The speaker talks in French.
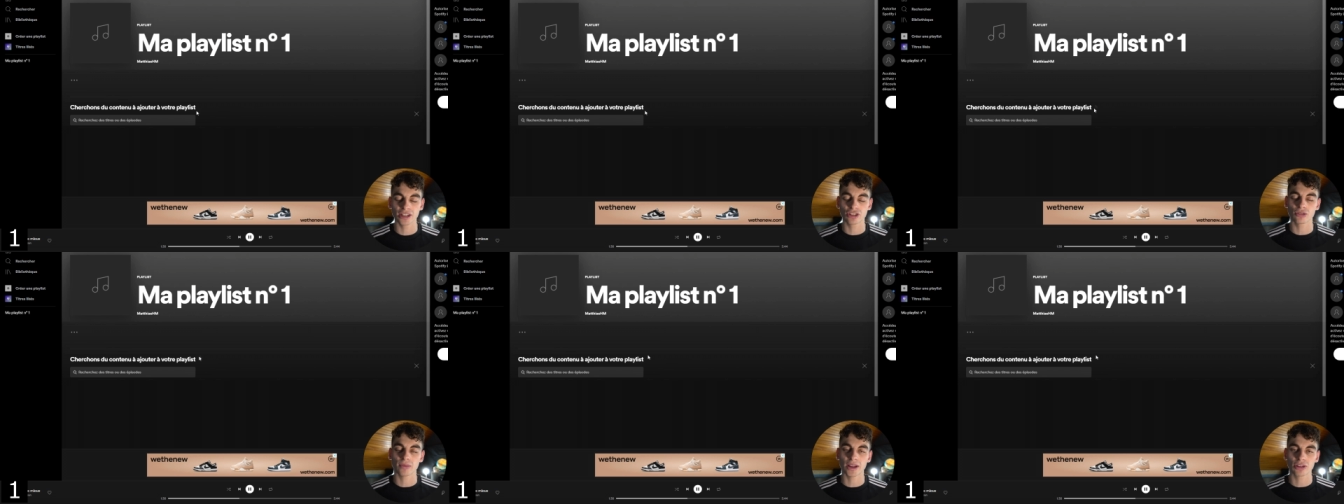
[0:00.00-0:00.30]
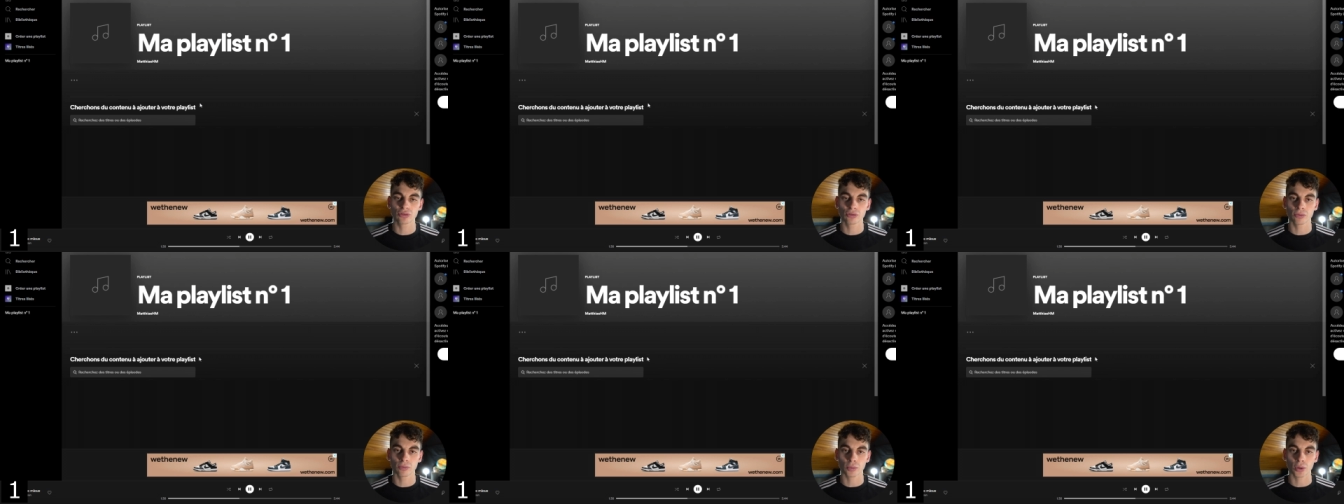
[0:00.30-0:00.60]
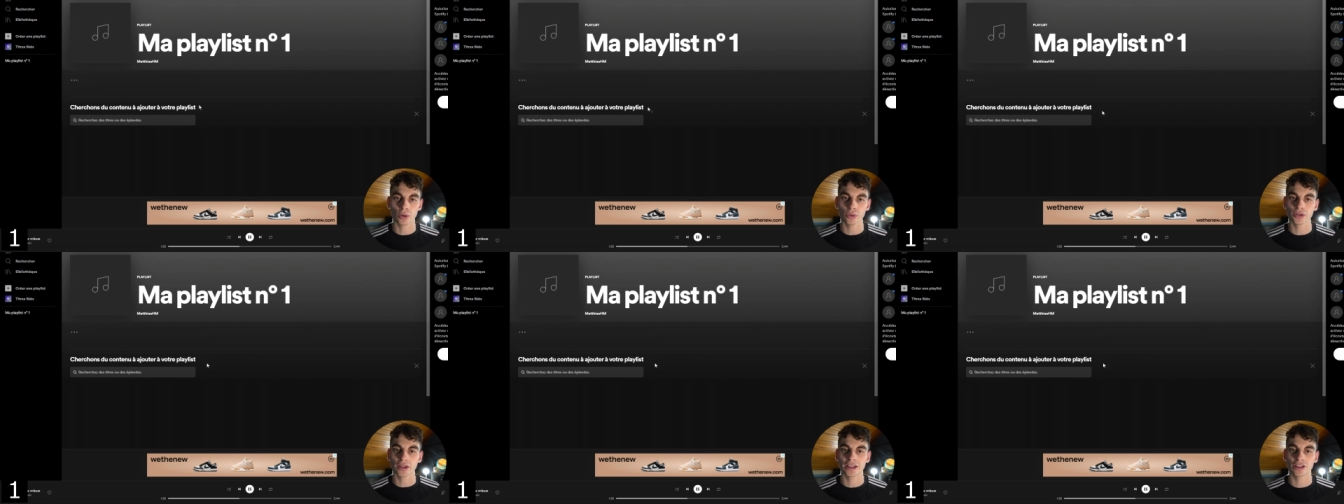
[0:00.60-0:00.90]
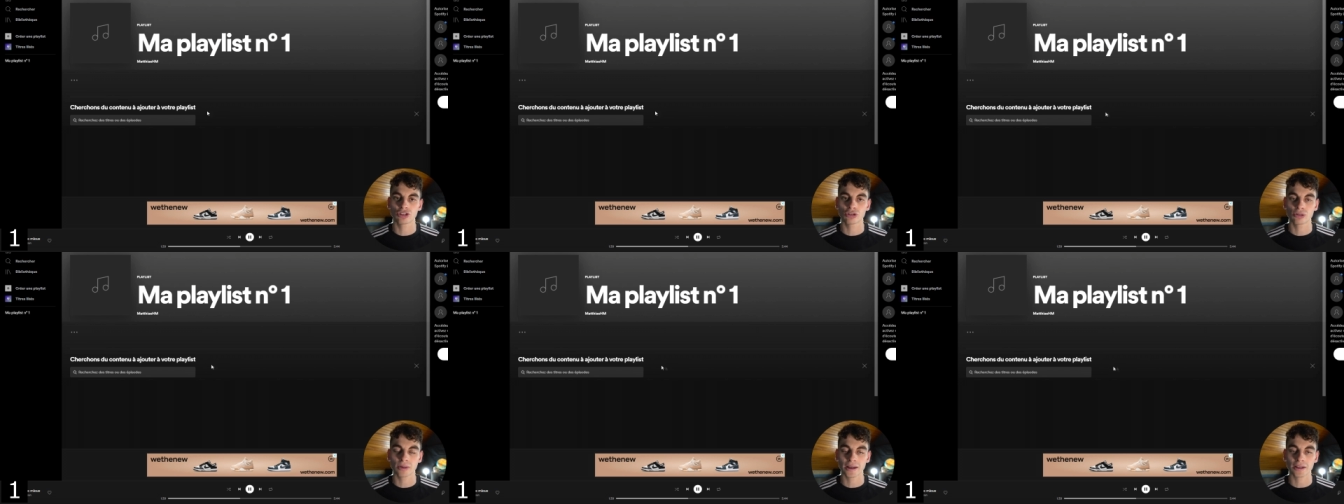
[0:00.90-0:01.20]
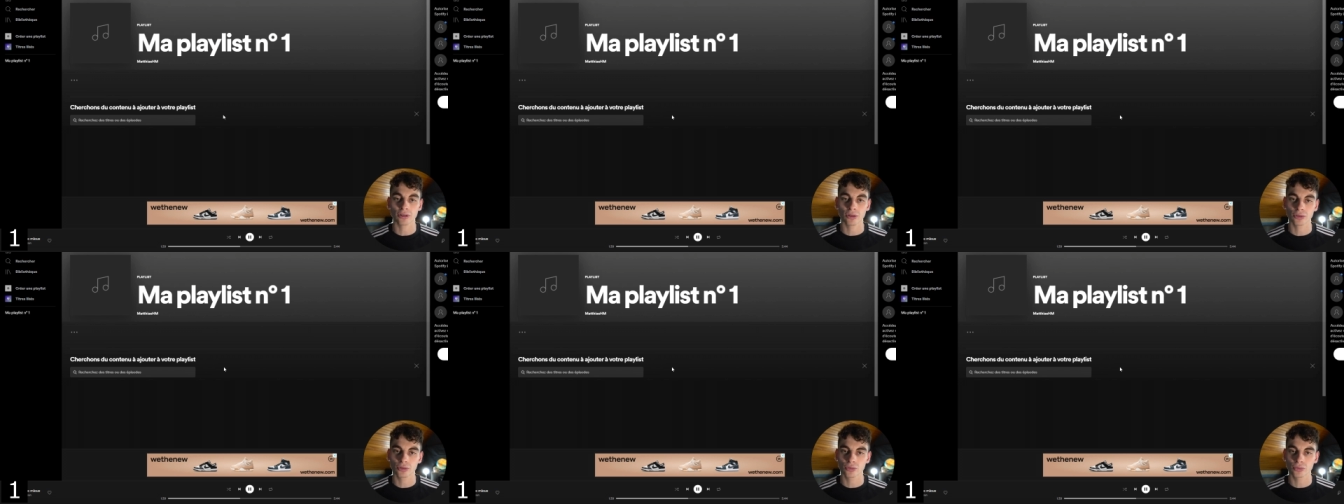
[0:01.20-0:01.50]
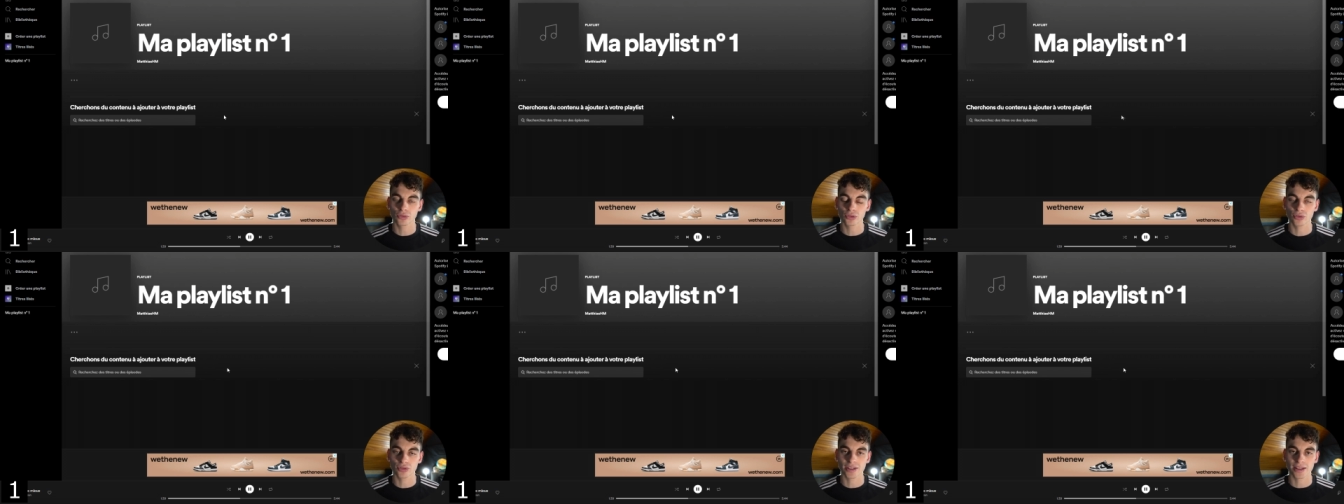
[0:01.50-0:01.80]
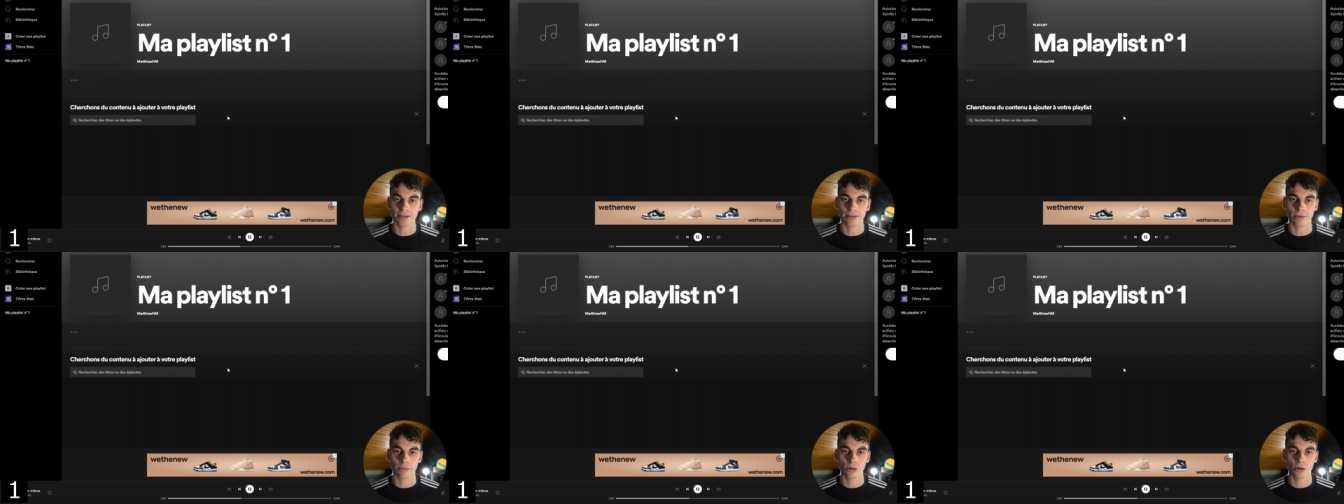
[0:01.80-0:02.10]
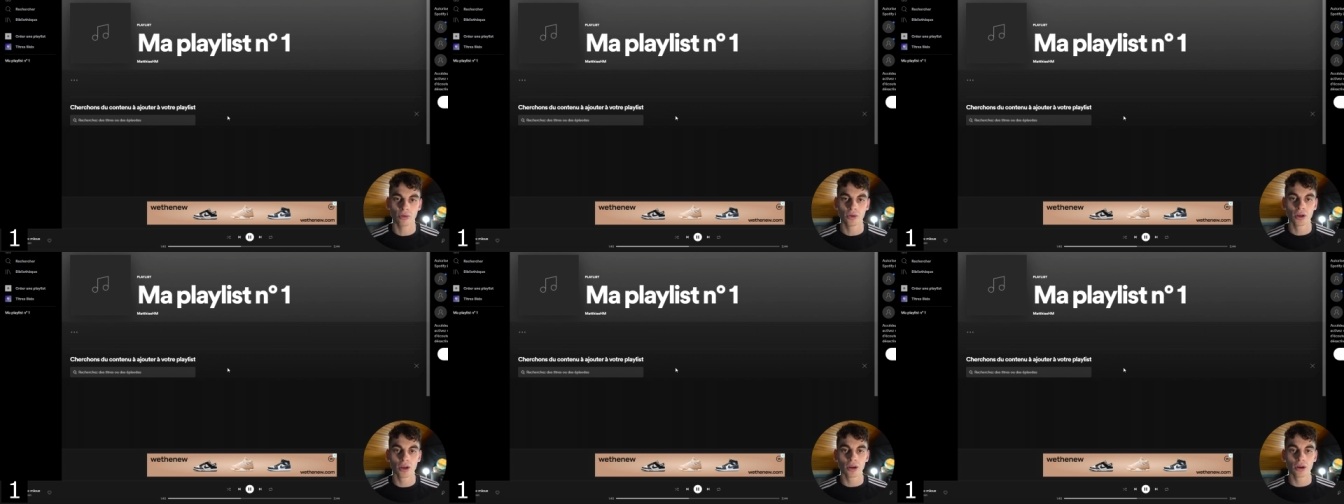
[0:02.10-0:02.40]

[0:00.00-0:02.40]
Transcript: et tu vas tout comprendre et tu vas te rendre compte que c'est vraiment